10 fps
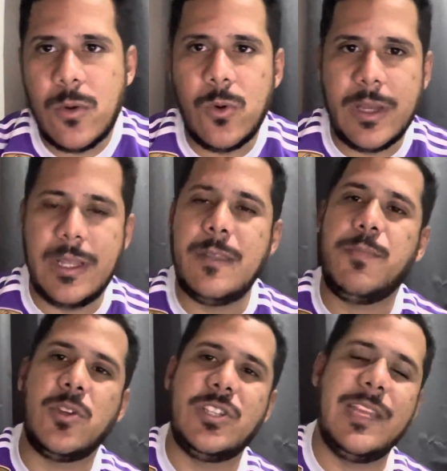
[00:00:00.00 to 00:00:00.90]
o grande
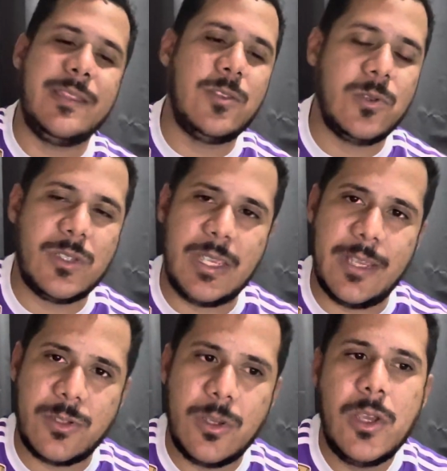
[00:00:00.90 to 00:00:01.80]
projeto de
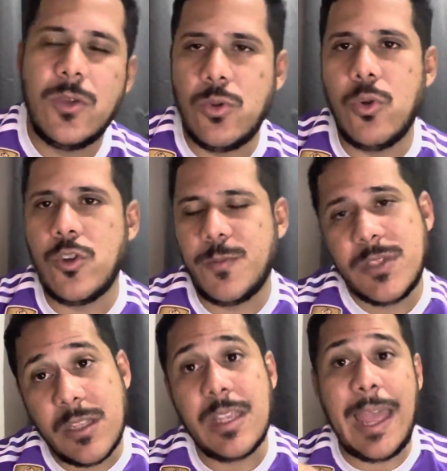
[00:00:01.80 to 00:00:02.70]
sucesso do Grupo
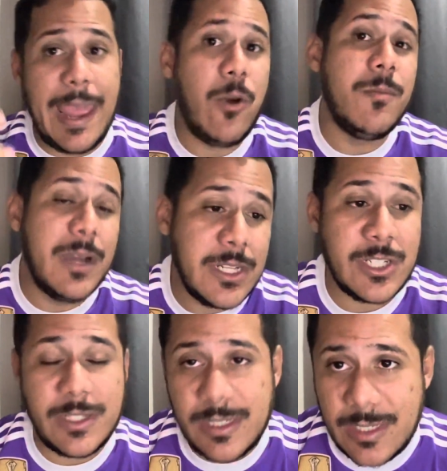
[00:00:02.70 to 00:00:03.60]
City é o
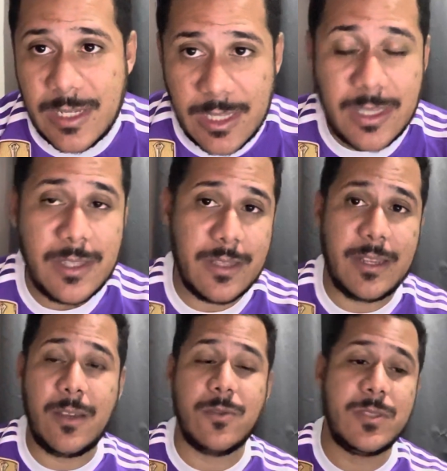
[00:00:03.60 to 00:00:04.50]
Manchester City, né,
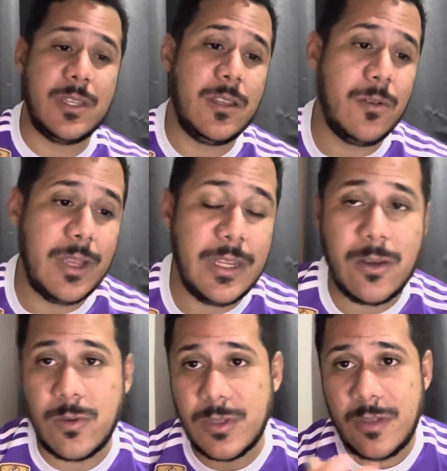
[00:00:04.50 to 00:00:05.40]
que conseguiu aí,
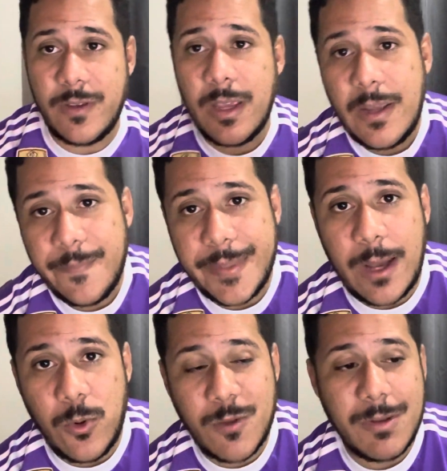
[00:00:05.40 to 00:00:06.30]
inclusive,
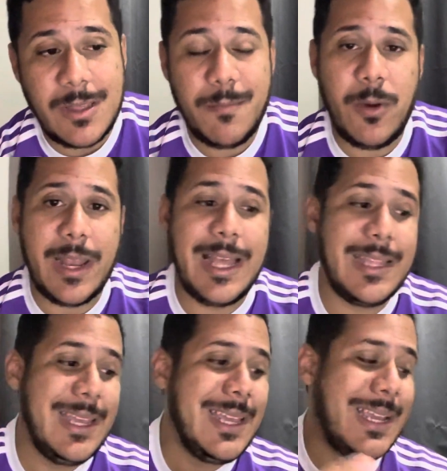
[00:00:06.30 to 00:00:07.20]
na última
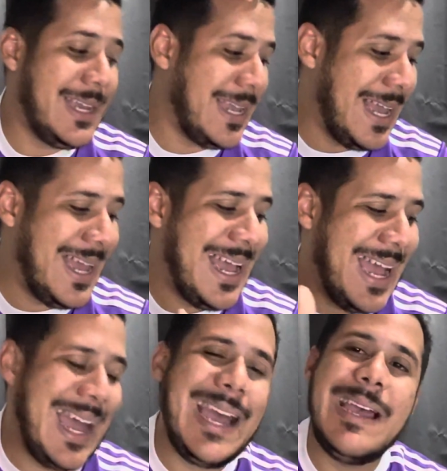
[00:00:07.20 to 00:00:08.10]
temporada, ganhar
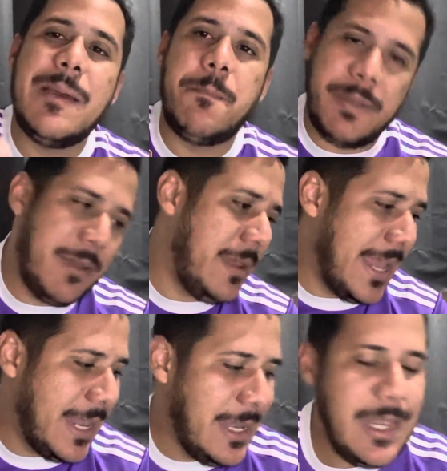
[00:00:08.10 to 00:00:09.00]
a
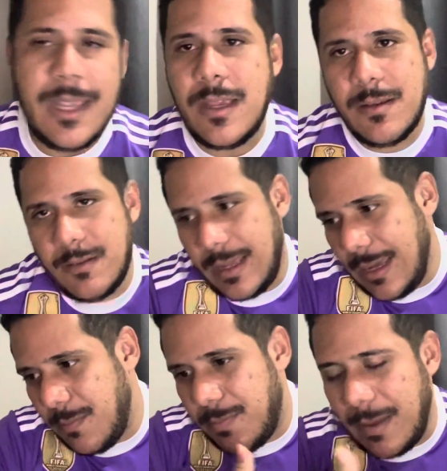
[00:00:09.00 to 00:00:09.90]
Premier League,
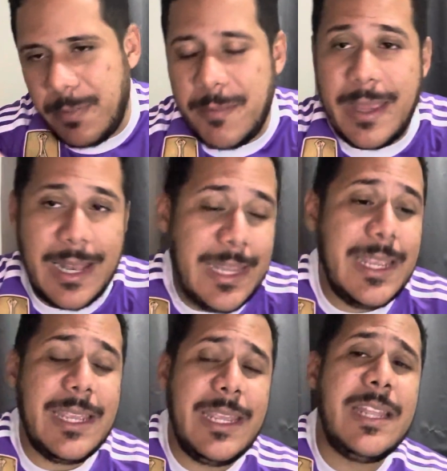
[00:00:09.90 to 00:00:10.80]
né, a Premier
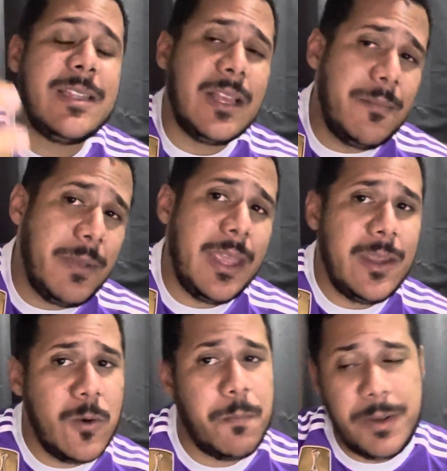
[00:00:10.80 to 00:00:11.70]
League e
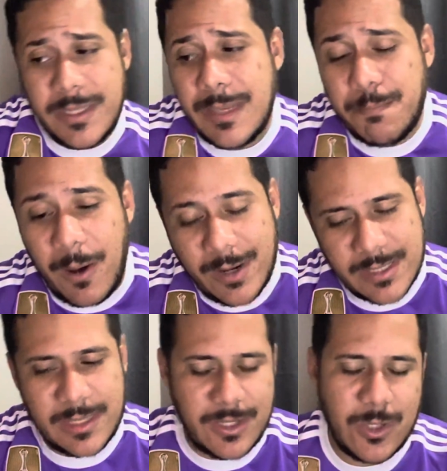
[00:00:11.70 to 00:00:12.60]
também o principal, que é
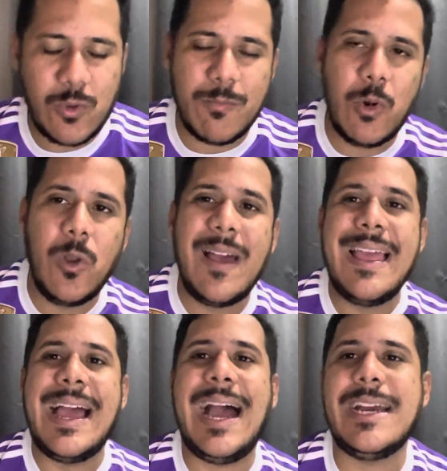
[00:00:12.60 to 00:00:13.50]
a cereja do bolo,
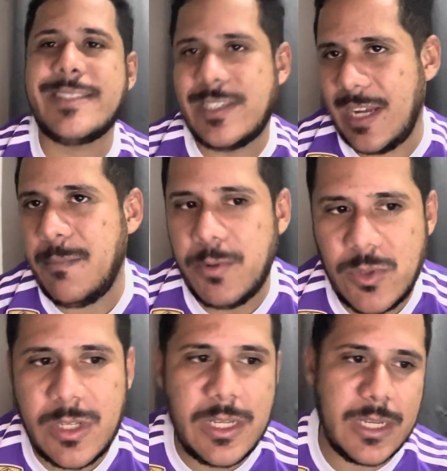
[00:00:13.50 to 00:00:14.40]
a
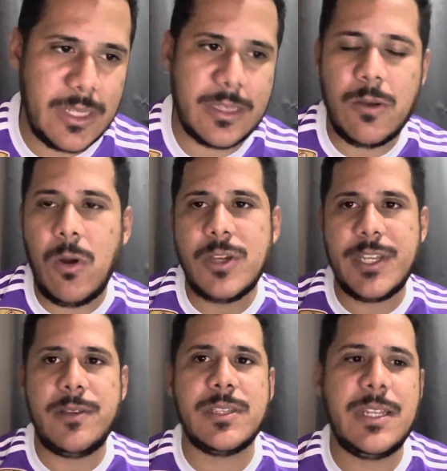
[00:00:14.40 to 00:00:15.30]
Champions League. Então o
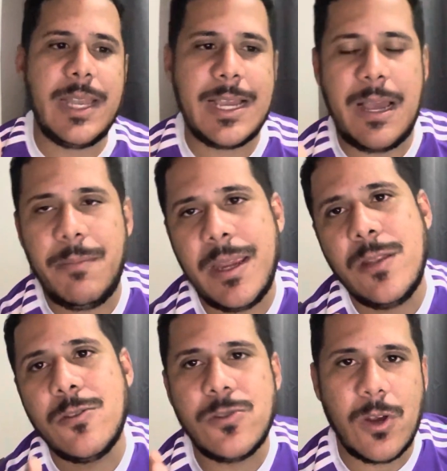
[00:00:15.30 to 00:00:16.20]
Rogério Senna acaba
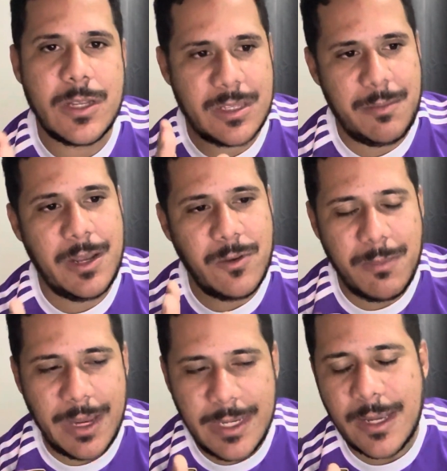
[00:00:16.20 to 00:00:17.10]
indo jogar, trabalhar no
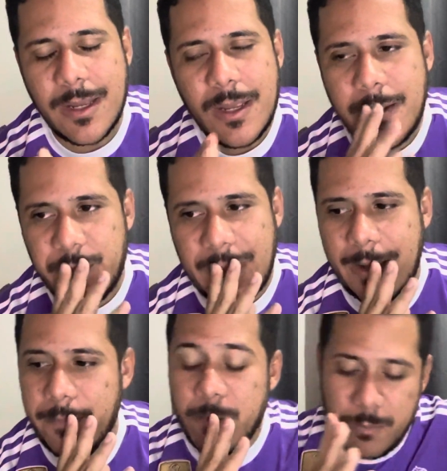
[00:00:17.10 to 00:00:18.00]
Bahia,
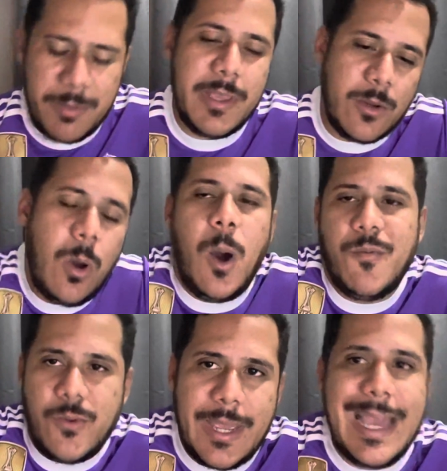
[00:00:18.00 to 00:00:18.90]
tá? Primeiro,
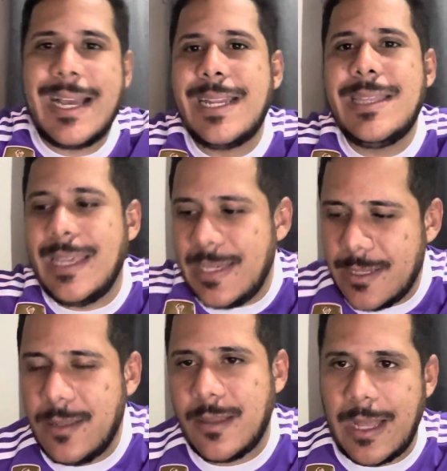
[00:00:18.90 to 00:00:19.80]
óbvio, é a
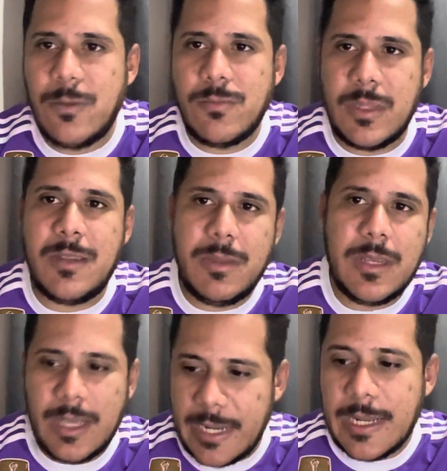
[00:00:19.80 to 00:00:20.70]
grandeza de estar num time
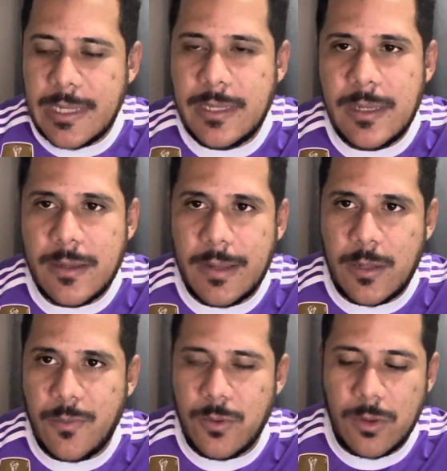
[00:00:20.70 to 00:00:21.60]
grande, né,
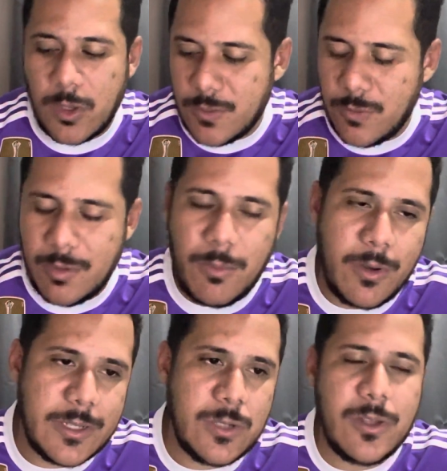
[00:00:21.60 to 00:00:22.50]
do nosso
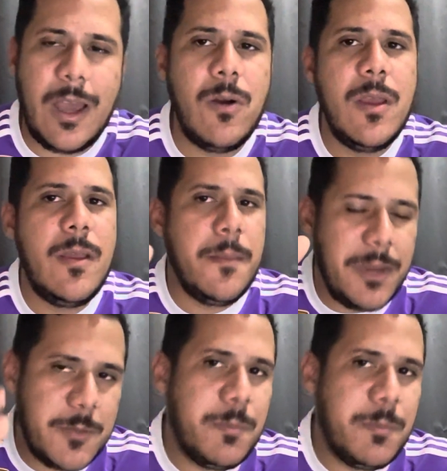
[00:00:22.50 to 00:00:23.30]
futebol nacional, mas